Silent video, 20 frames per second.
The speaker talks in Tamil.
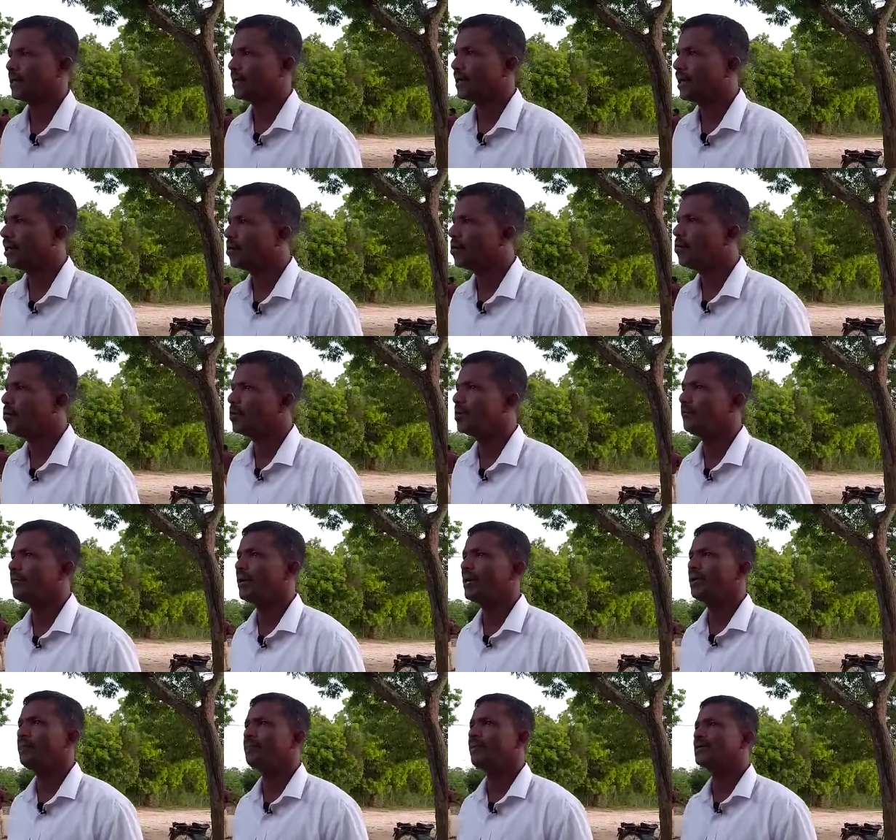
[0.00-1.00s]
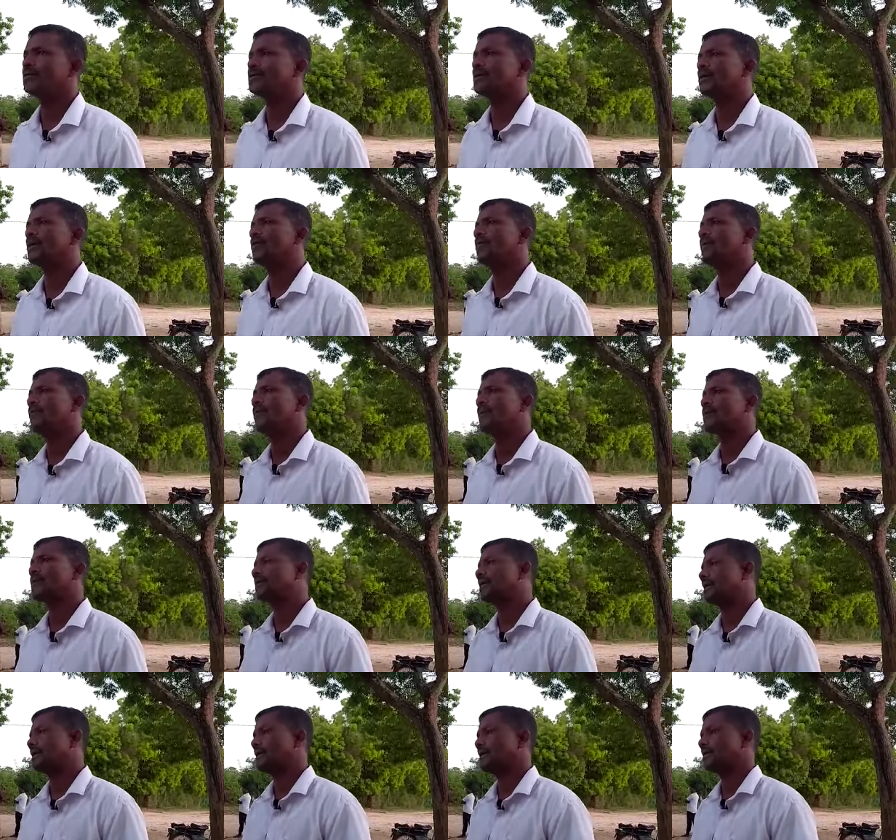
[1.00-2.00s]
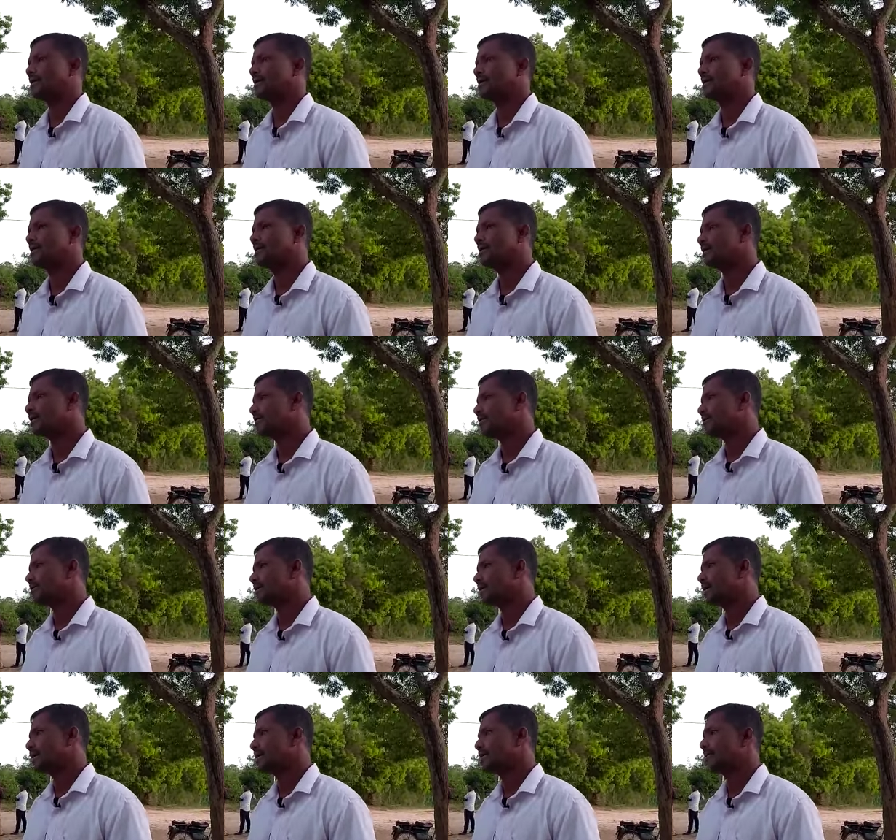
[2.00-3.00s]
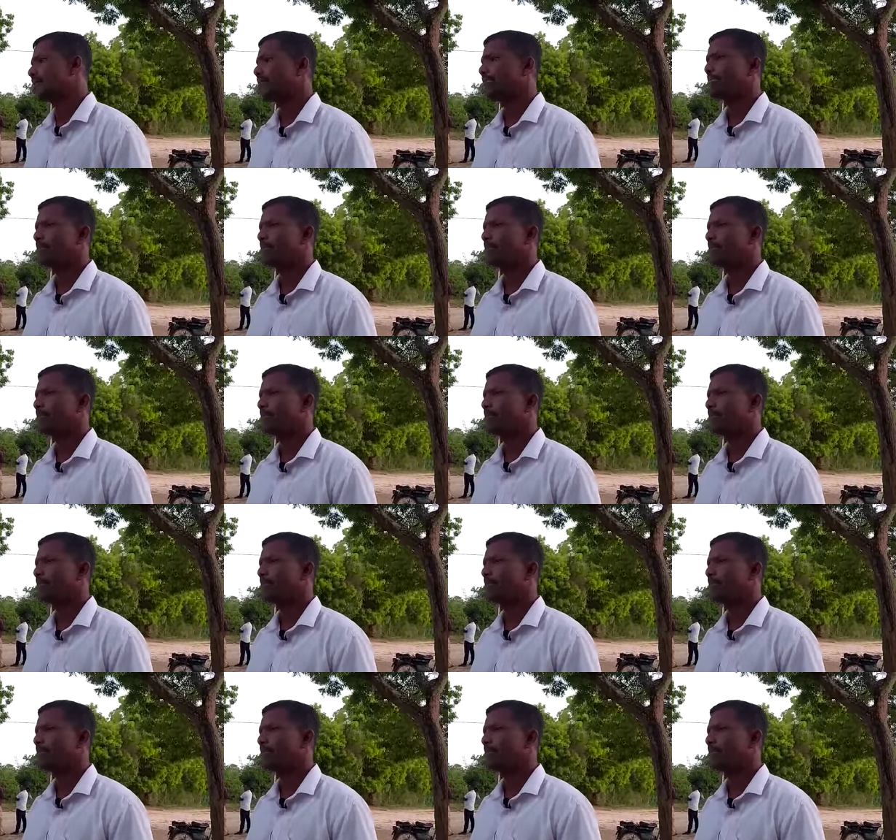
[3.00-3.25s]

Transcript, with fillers: நான் ஒவ்வொரு மேடை பேச்சுகளிலுமே பேசினேன் என்னென்று பேசினேன்